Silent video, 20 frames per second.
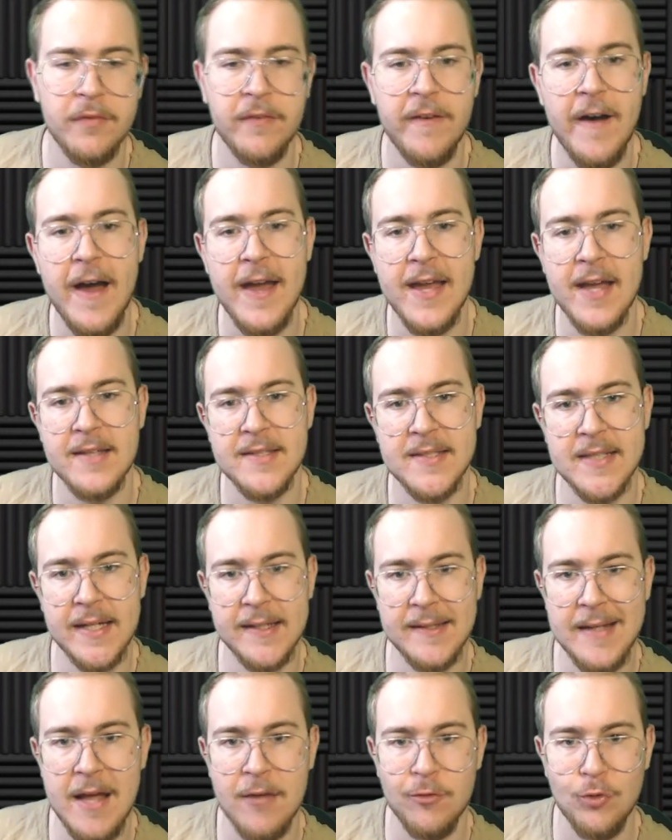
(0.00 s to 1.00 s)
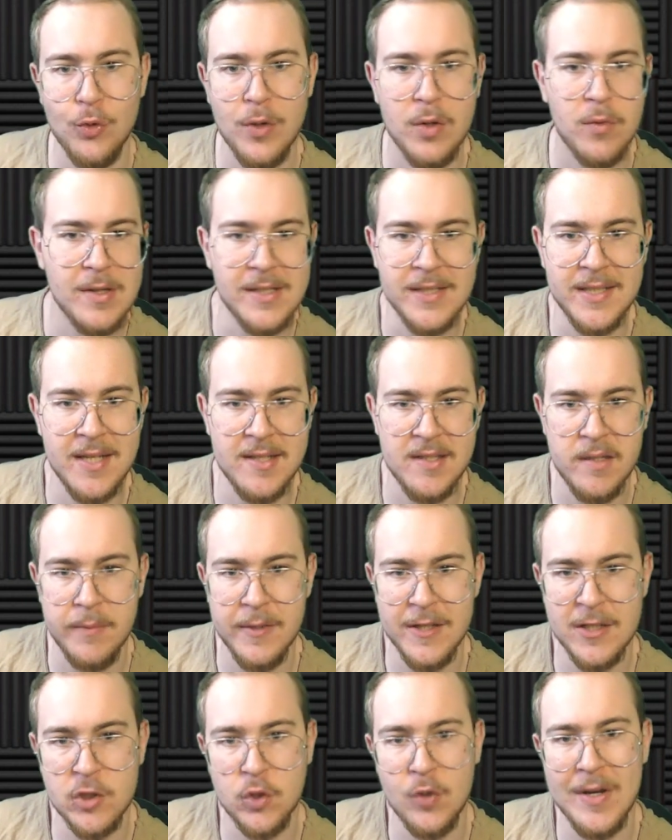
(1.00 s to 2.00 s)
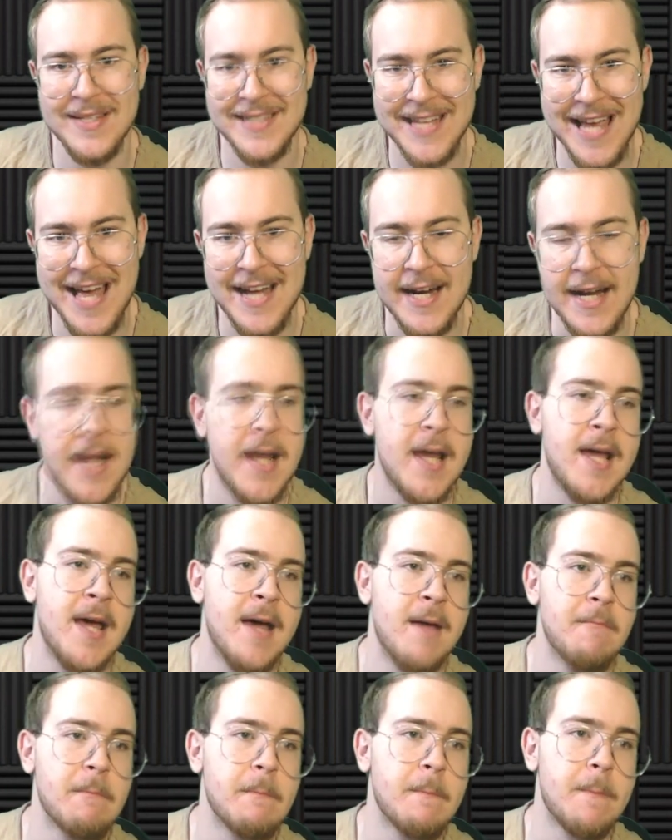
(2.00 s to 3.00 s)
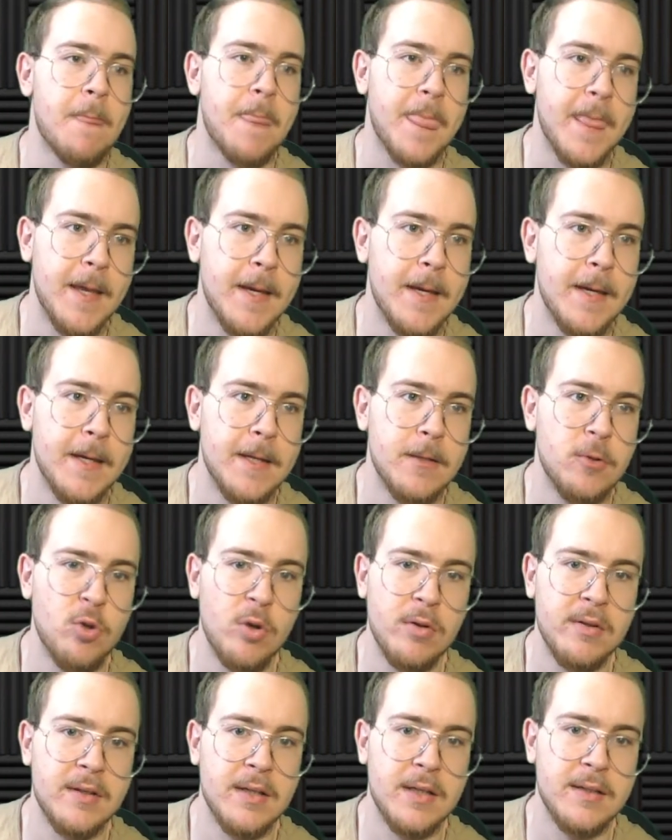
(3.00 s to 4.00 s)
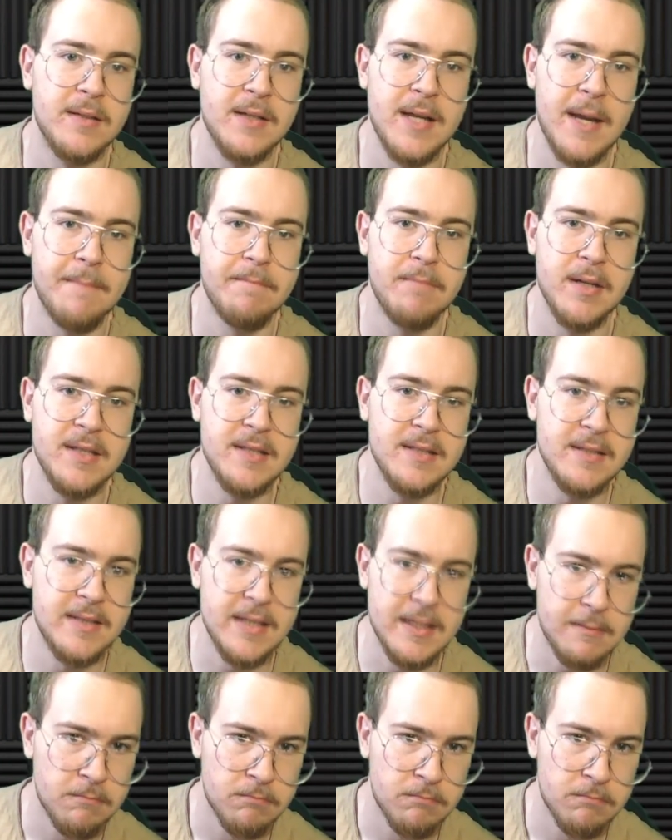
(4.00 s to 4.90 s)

fa è azzardato e qualsiasi persona sana eh, non direbbe di sì.